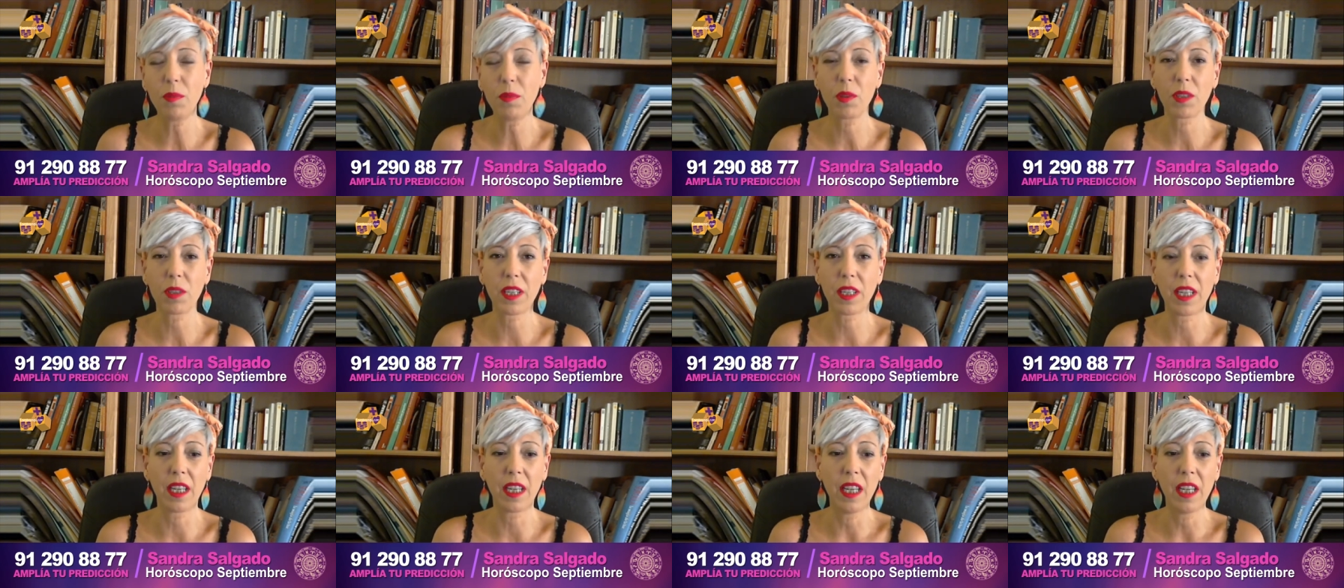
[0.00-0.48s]

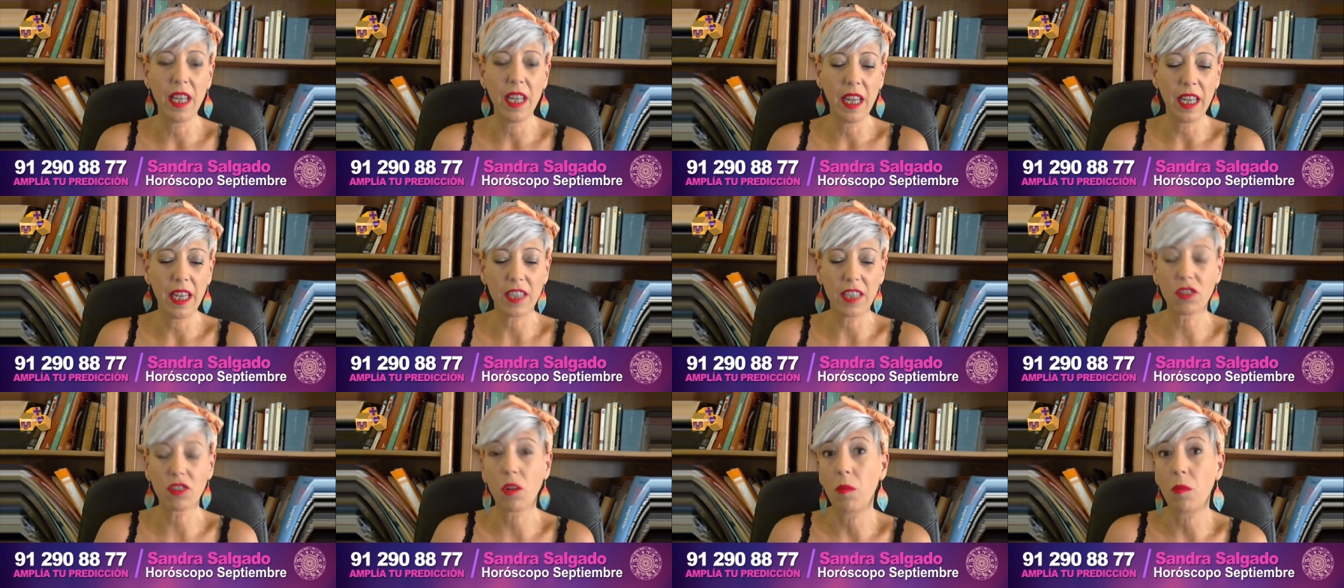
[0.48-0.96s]
Porque
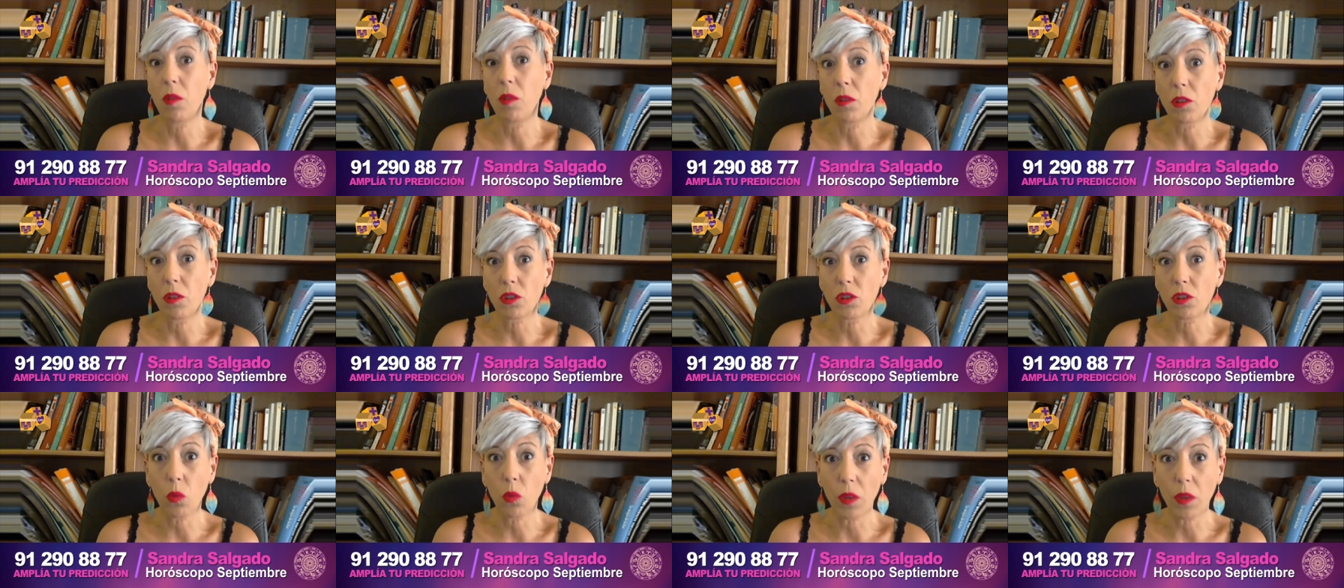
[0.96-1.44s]
es como
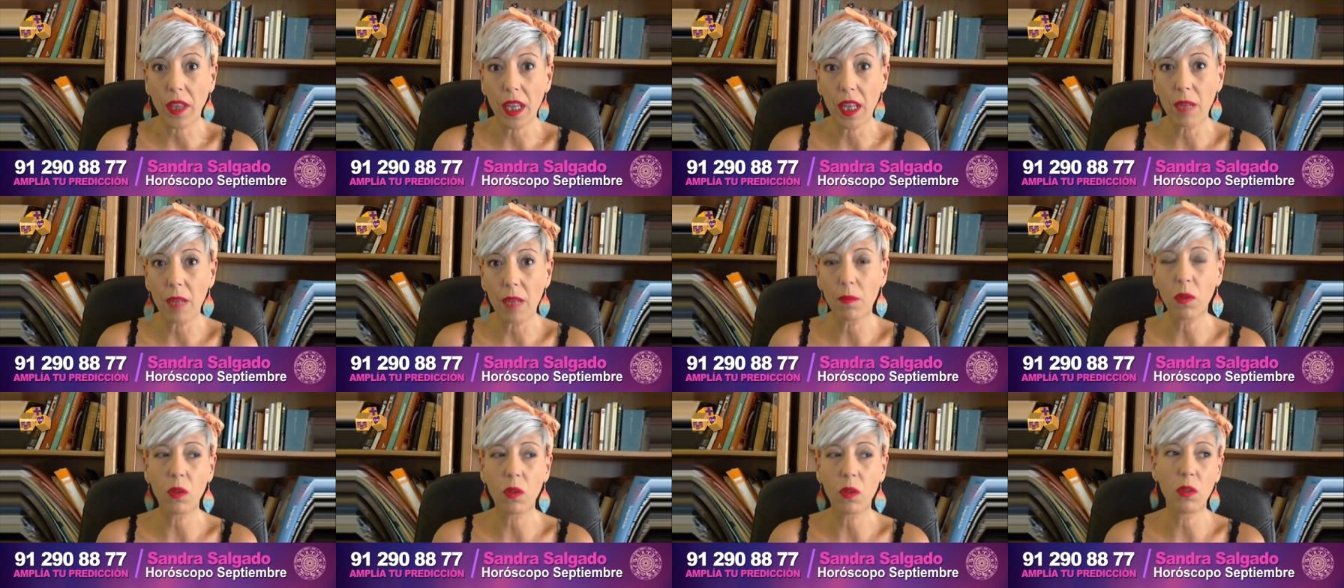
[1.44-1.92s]
nos
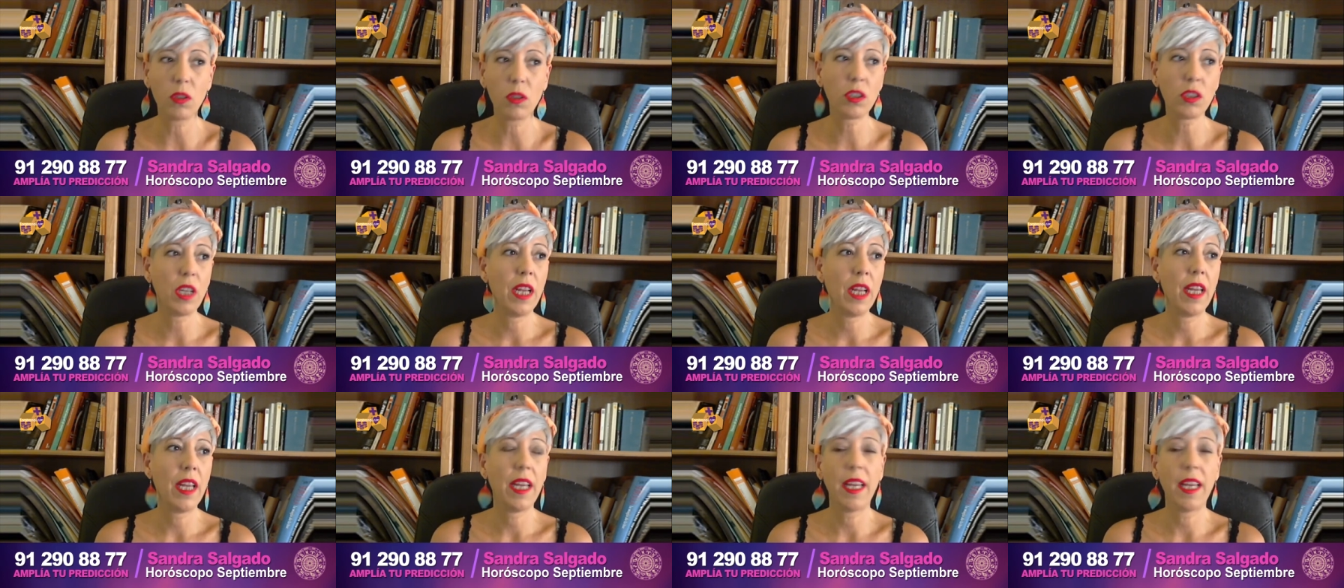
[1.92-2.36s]
cuidamos,